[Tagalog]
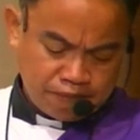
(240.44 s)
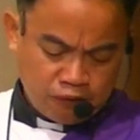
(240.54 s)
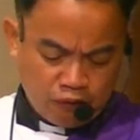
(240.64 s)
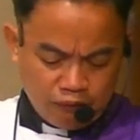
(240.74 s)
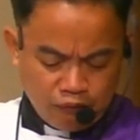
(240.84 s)

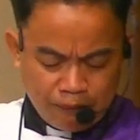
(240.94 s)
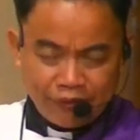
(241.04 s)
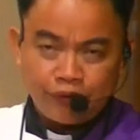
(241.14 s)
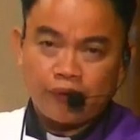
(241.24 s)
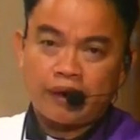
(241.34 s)
mubato
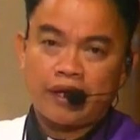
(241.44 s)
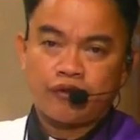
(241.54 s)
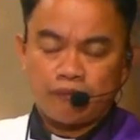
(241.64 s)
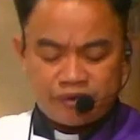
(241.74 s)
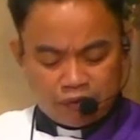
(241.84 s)
kanato
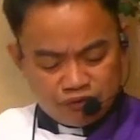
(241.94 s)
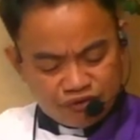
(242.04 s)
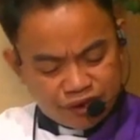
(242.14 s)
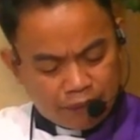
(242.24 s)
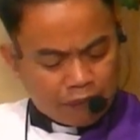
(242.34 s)
bisag
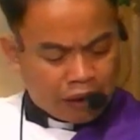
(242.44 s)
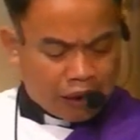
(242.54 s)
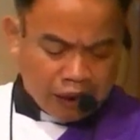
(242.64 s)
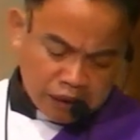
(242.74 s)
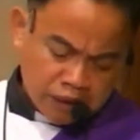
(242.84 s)
unsang mga
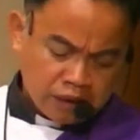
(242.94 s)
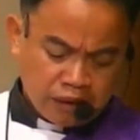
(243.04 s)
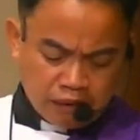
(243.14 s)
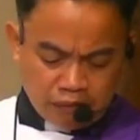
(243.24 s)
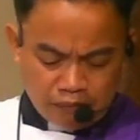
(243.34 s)

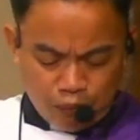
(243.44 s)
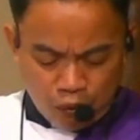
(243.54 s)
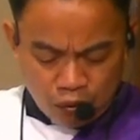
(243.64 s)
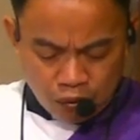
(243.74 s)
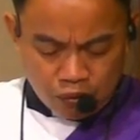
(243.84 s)

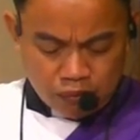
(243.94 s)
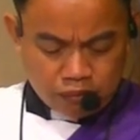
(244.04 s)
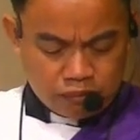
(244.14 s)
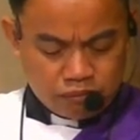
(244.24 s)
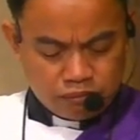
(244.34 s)
pulong
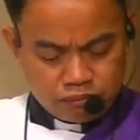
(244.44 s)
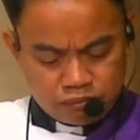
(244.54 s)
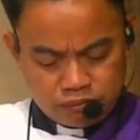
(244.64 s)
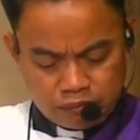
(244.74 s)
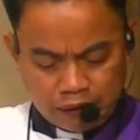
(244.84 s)

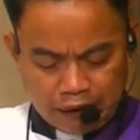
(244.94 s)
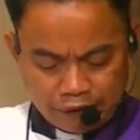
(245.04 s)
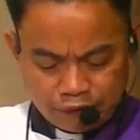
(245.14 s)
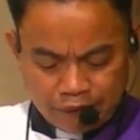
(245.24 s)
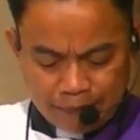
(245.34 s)
kanato
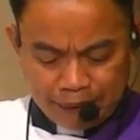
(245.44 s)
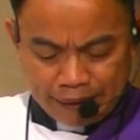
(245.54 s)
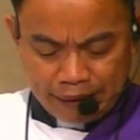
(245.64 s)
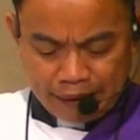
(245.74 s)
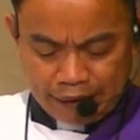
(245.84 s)
labi
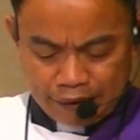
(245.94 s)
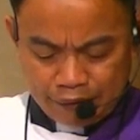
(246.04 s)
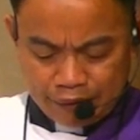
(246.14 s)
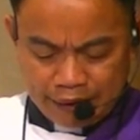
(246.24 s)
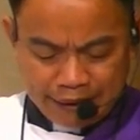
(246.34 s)
na gayud
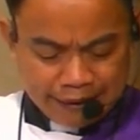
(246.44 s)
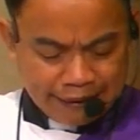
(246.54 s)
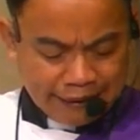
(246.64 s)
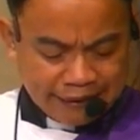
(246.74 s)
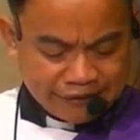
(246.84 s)

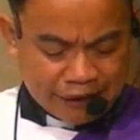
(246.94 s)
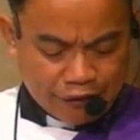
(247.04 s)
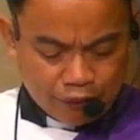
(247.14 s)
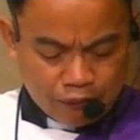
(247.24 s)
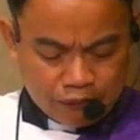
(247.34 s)
diha sa
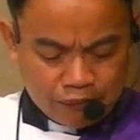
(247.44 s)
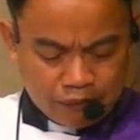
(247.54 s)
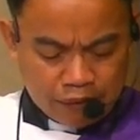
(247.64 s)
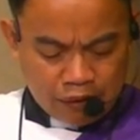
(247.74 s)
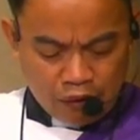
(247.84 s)
atong
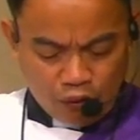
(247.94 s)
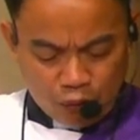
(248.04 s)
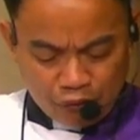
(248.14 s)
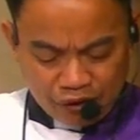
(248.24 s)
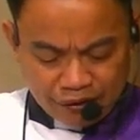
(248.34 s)

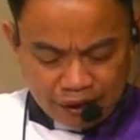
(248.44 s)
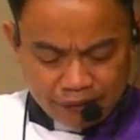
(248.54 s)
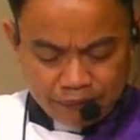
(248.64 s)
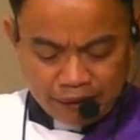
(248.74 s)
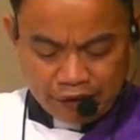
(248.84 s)
komunidad
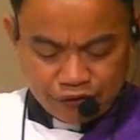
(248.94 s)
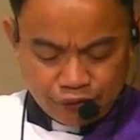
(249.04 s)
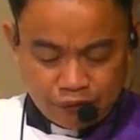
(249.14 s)
mga igsoon